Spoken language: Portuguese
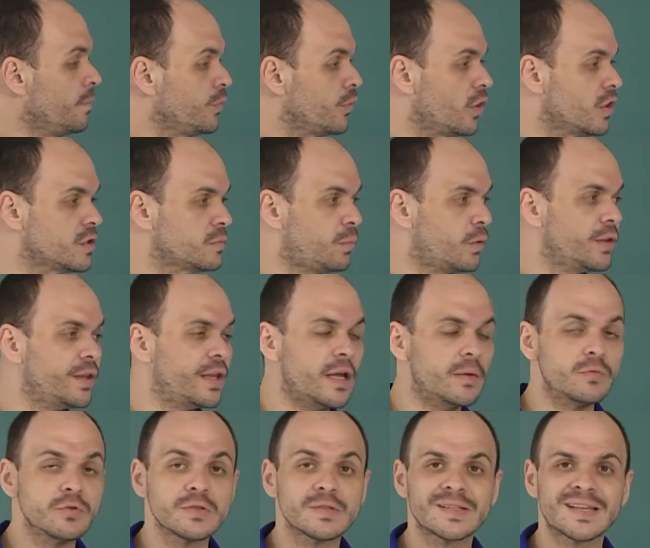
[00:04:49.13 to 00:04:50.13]
nós
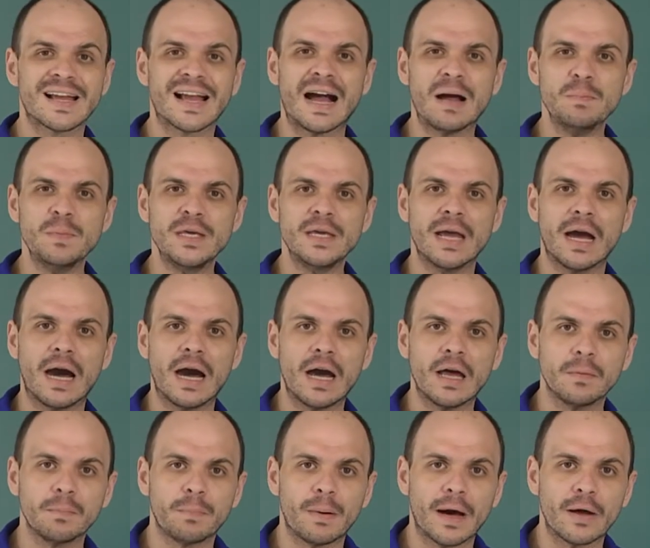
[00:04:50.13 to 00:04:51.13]
podemos
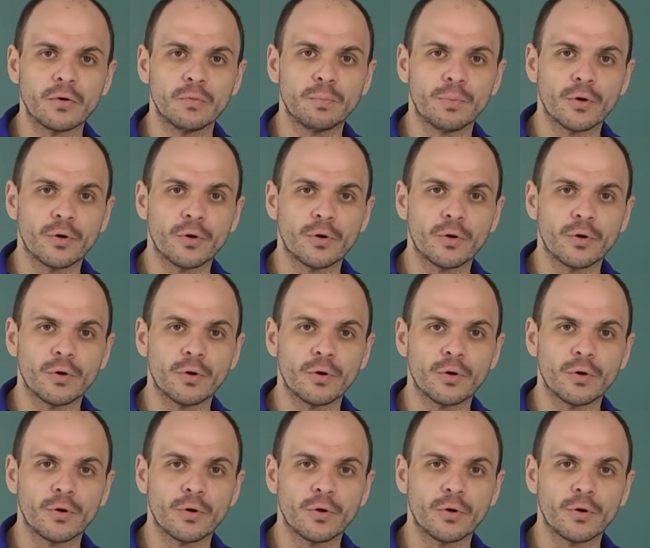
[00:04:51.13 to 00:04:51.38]
caminhar para o